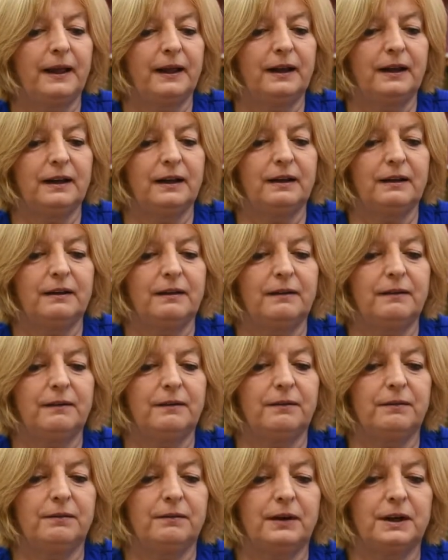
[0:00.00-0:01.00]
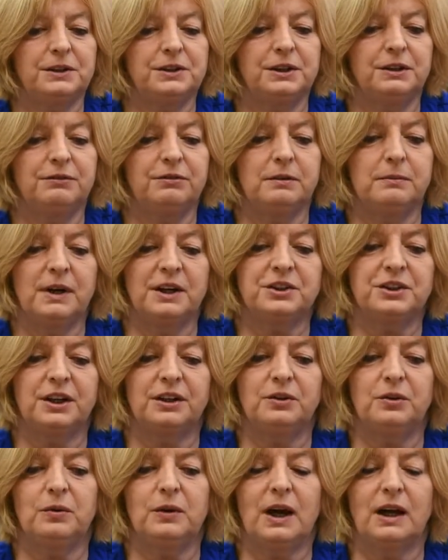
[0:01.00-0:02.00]
y, właśnie w wymiarze
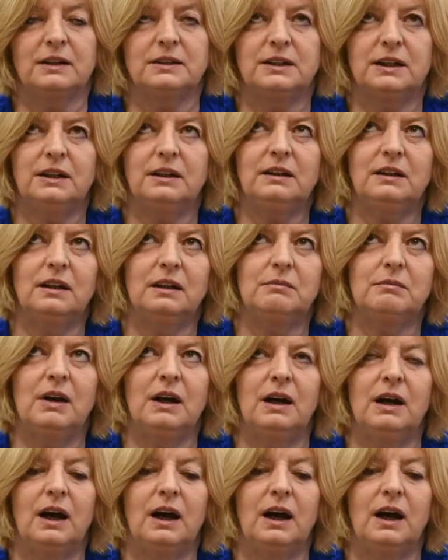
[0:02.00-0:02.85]
edukacyjnym,